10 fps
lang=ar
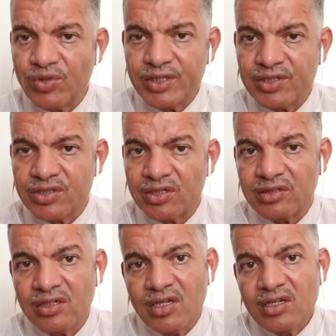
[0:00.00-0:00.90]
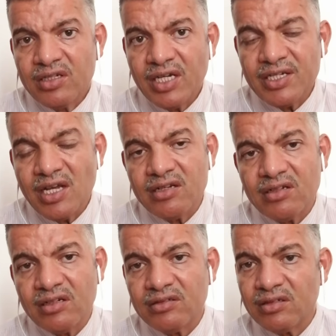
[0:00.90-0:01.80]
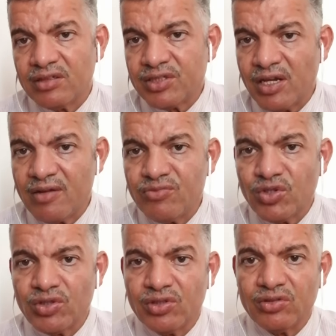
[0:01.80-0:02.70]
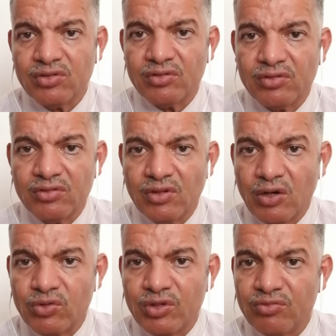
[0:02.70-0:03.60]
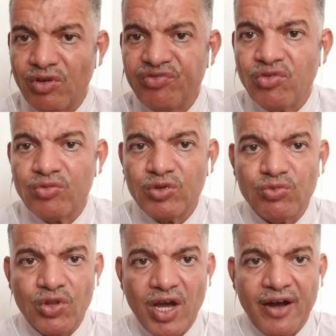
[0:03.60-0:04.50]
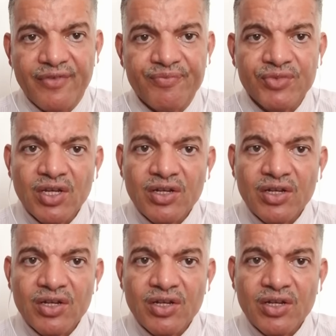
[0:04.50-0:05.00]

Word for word: وحدة يعني التأمل أو المفهوم المضاعف